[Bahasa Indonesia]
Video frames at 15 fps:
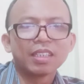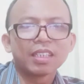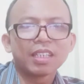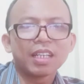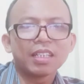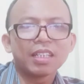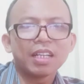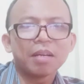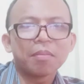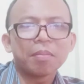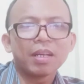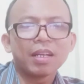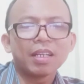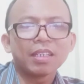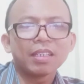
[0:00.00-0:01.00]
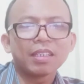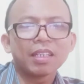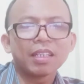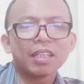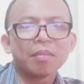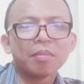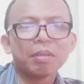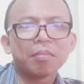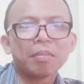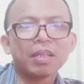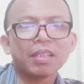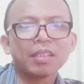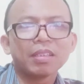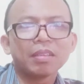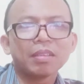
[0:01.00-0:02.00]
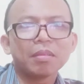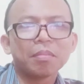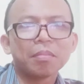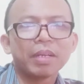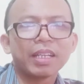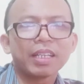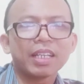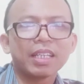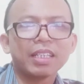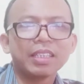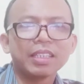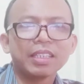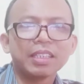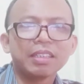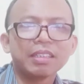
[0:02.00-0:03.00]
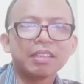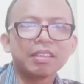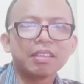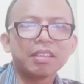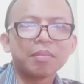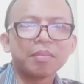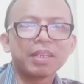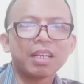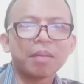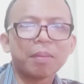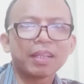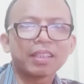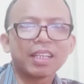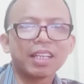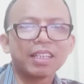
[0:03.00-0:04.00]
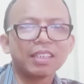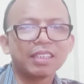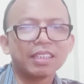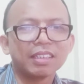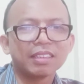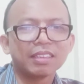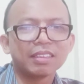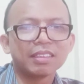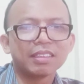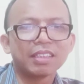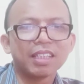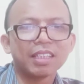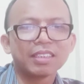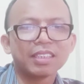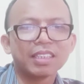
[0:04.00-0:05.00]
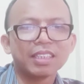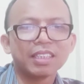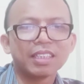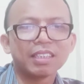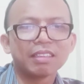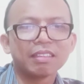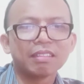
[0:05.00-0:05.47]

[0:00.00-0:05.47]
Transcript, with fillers: karena apa karena memang mereka ingin mendapatkan uh, hasil yang